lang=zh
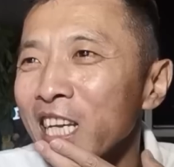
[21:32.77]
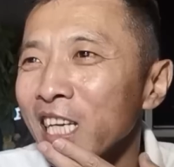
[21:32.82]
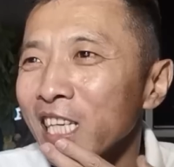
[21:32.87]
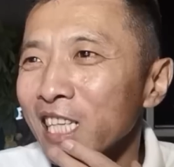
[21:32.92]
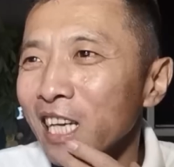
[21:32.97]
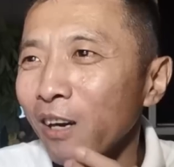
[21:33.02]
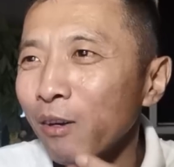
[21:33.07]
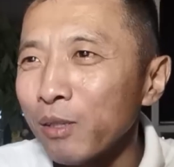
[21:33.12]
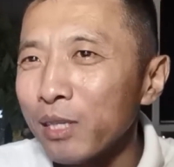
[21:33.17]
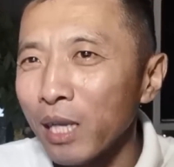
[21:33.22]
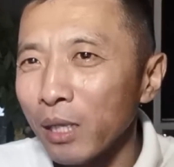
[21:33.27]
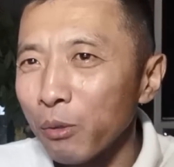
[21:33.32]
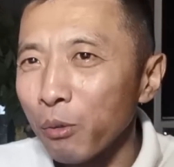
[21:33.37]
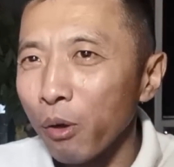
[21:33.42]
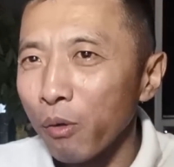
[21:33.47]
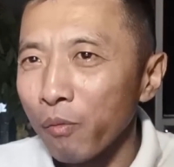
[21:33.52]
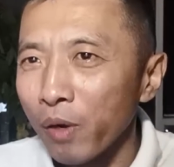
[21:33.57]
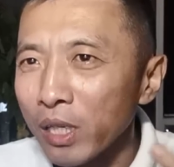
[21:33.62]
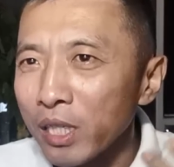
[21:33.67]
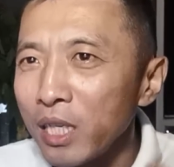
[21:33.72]
然后在那块
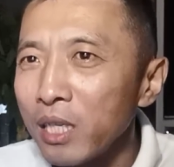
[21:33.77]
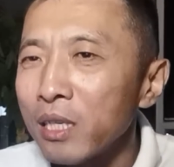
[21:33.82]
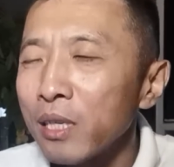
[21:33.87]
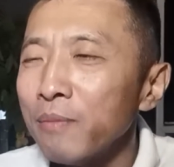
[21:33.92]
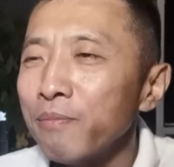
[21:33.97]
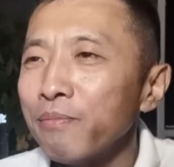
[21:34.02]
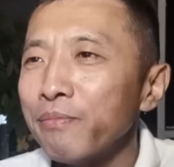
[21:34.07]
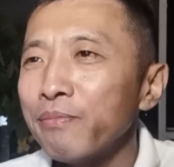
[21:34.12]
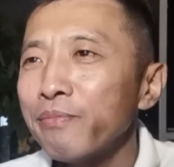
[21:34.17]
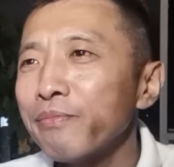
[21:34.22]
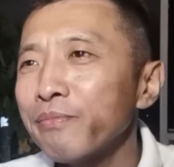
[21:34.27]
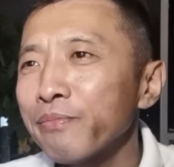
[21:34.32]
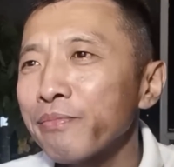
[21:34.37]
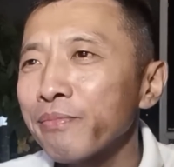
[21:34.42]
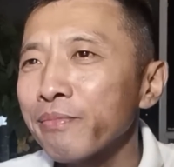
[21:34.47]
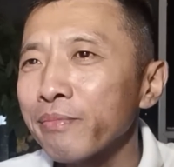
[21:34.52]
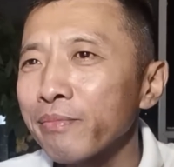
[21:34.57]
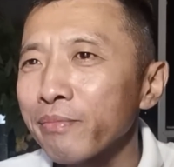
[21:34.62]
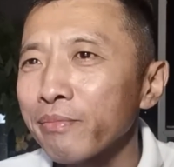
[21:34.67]
玩健身。嗯，